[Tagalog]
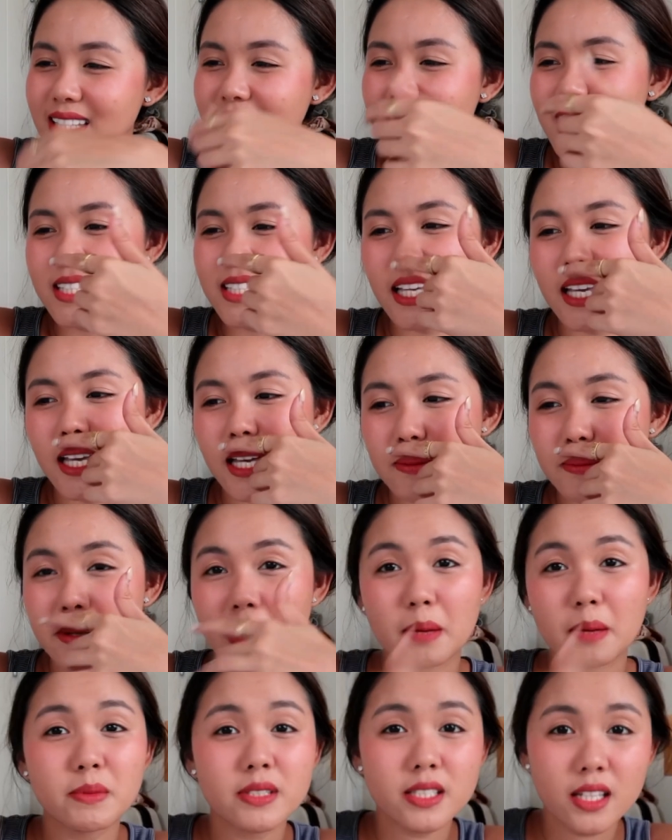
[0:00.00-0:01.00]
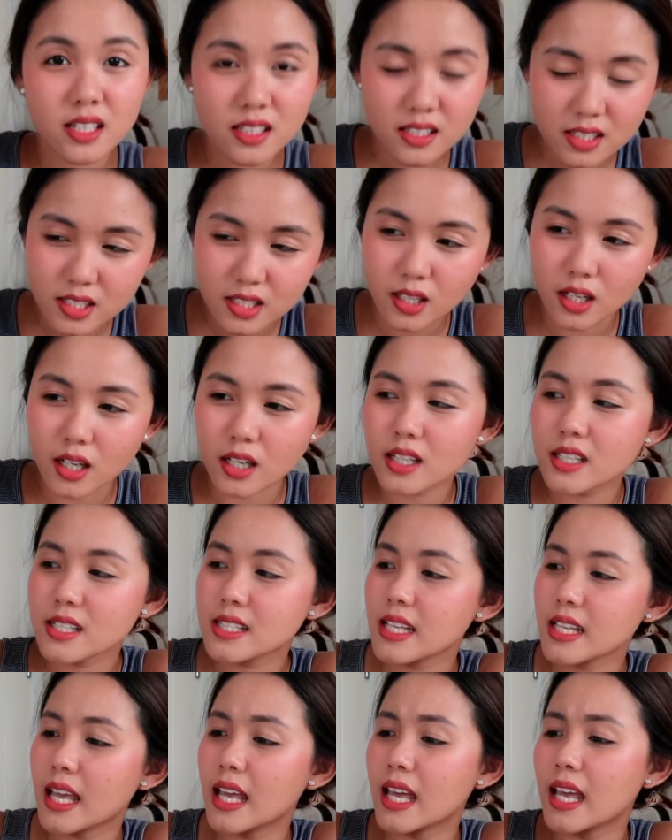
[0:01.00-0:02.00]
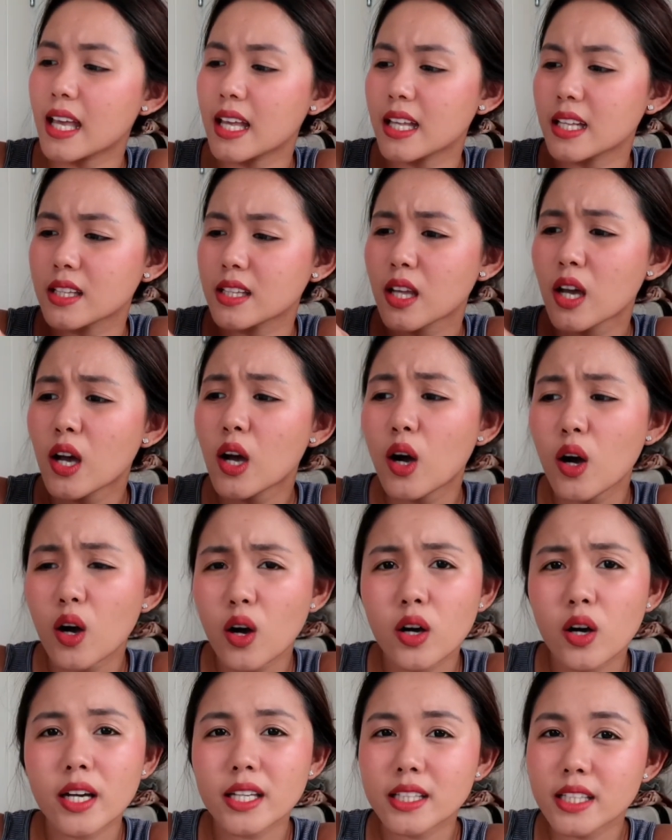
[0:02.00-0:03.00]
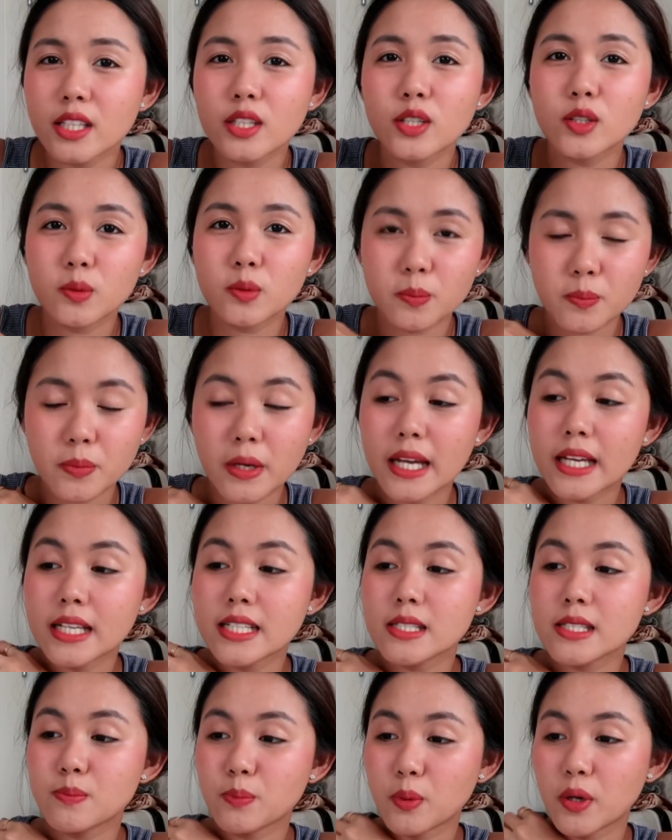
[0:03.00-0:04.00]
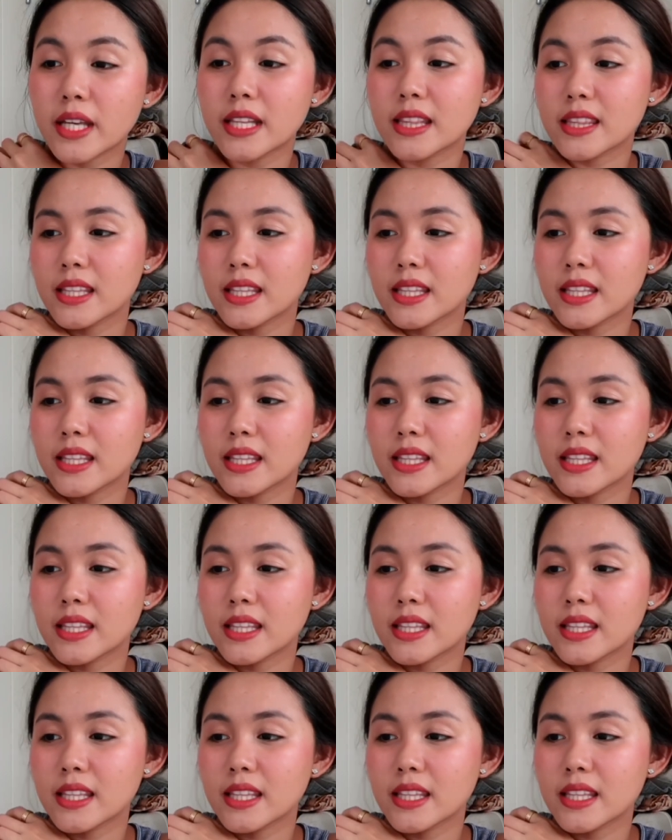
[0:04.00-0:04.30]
Kasi marami silang stocks and okay din yung price point